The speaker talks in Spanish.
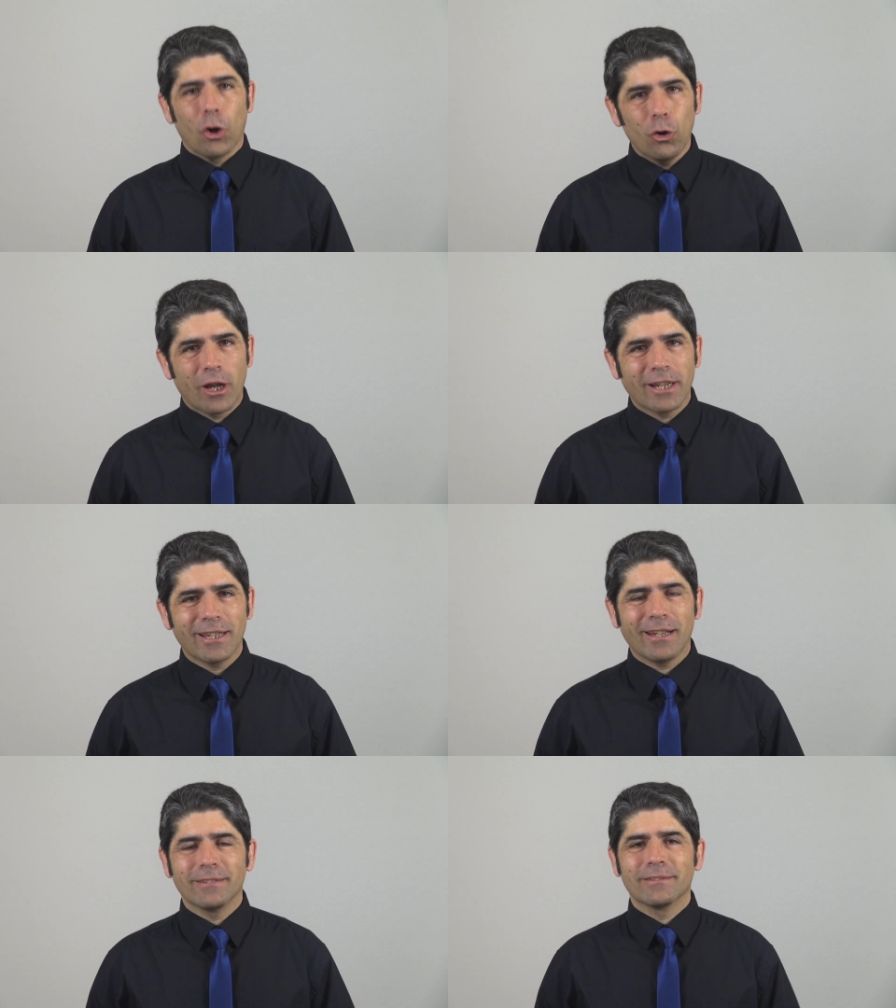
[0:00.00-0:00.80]
Hola, ¿qué
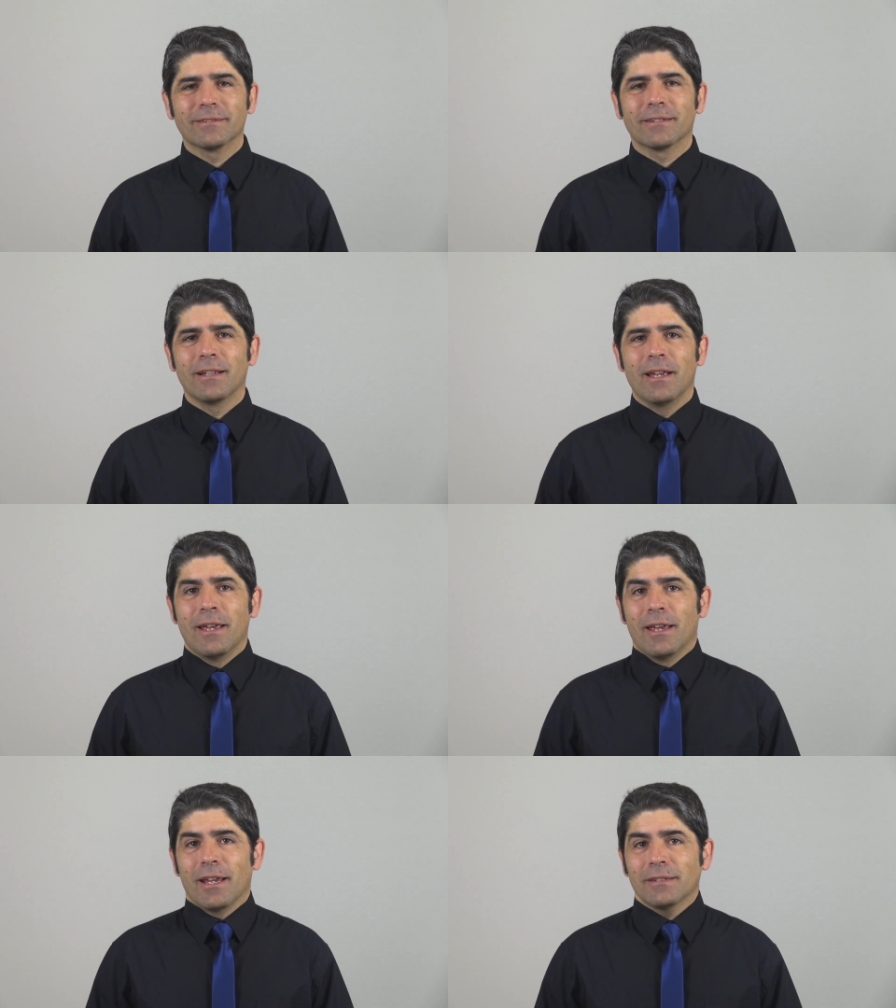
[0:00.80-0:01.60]
tal?
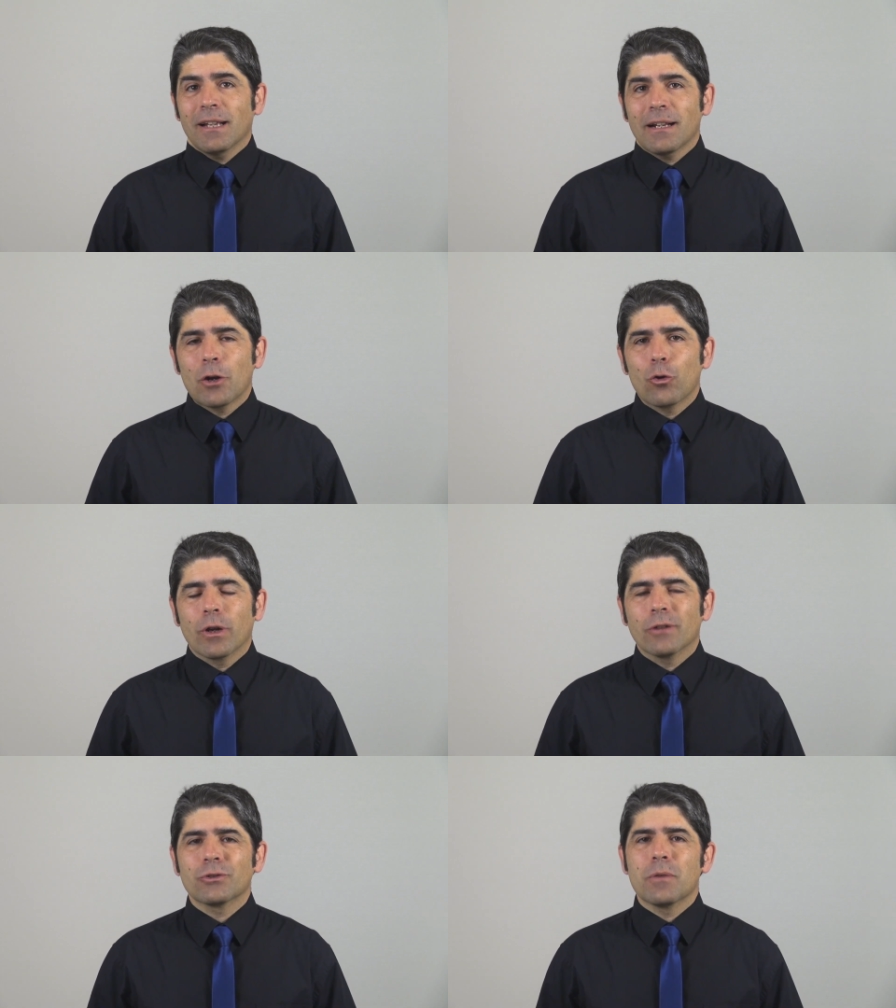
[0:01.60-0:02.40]
Está claro
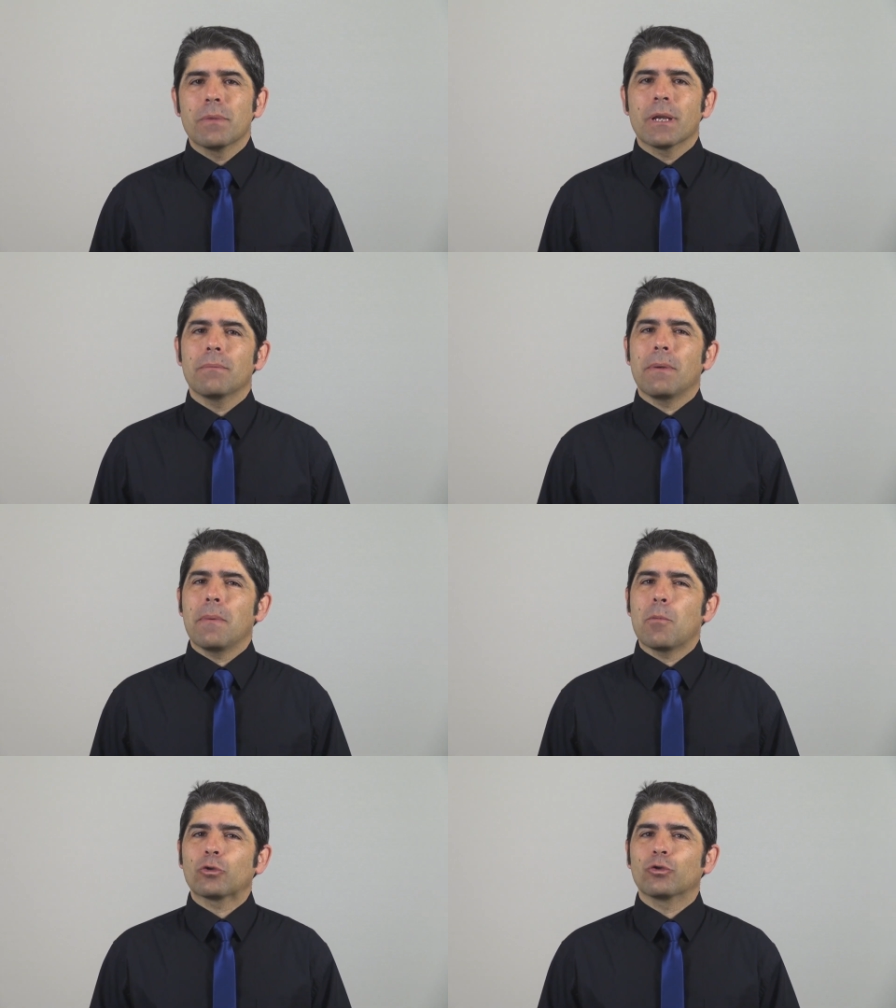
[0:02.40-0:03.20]
que no siempre
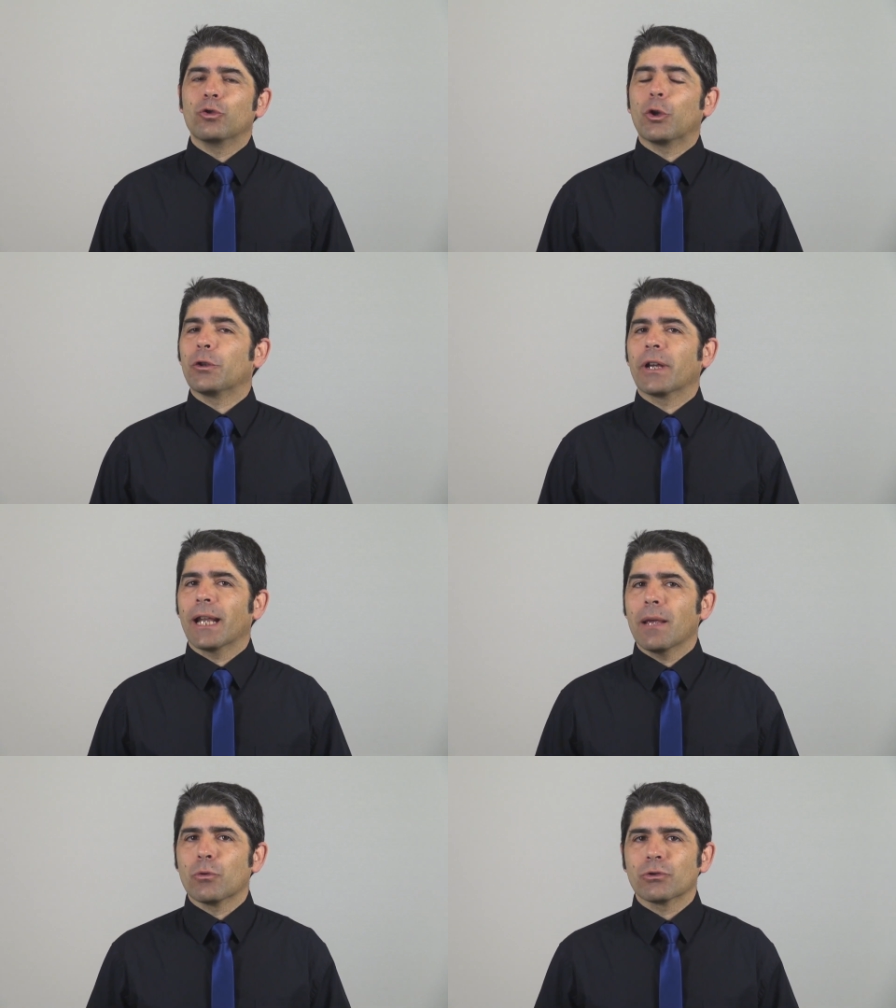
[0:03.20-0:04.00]
vivimos donde
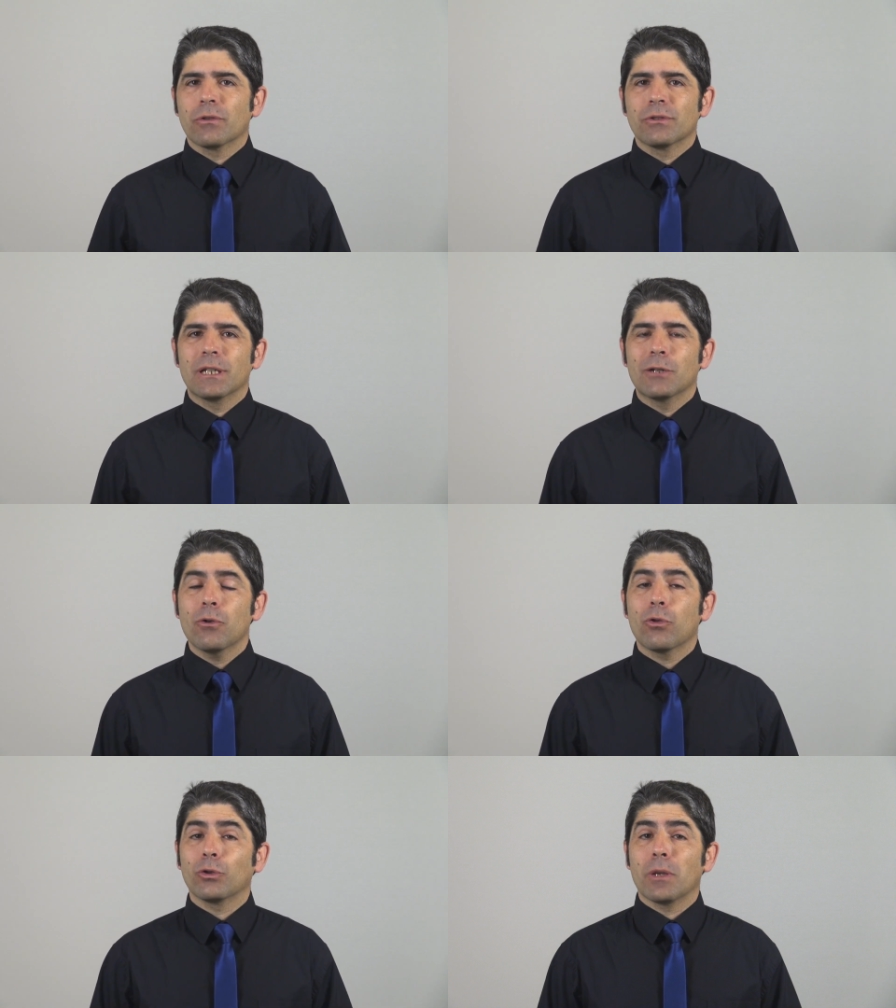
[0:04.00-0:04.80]
queremos,
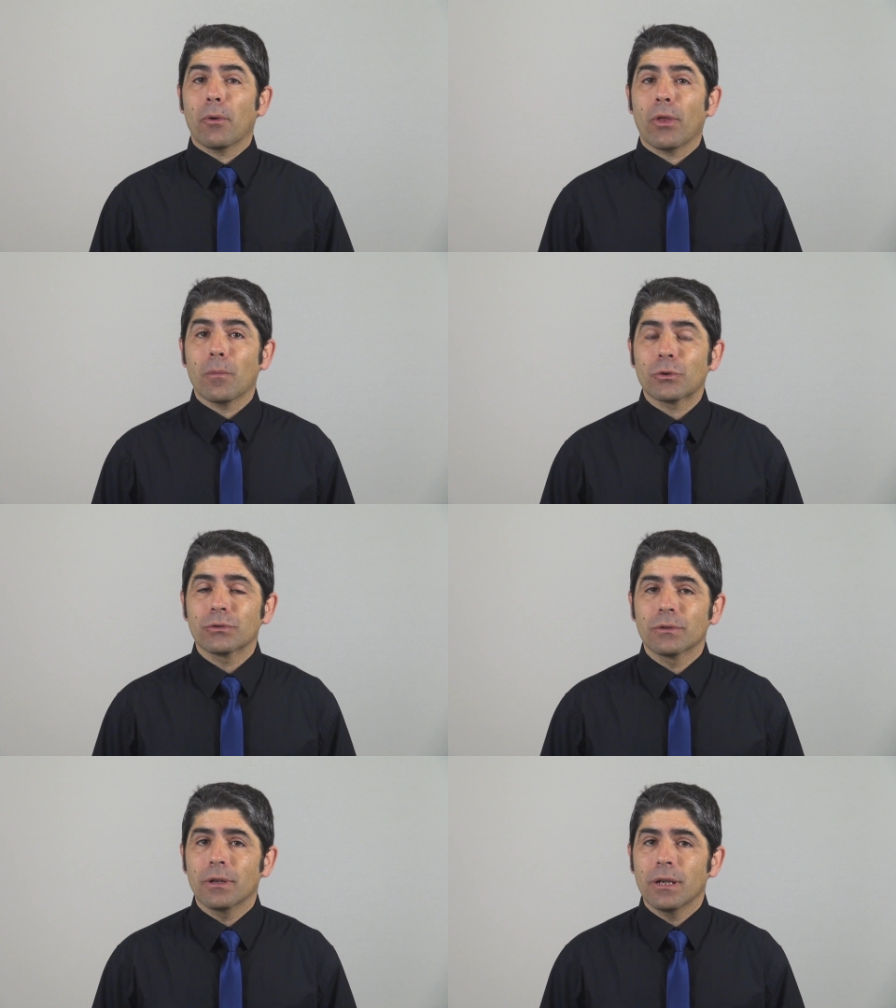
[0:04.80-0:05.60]
sino donde podemos.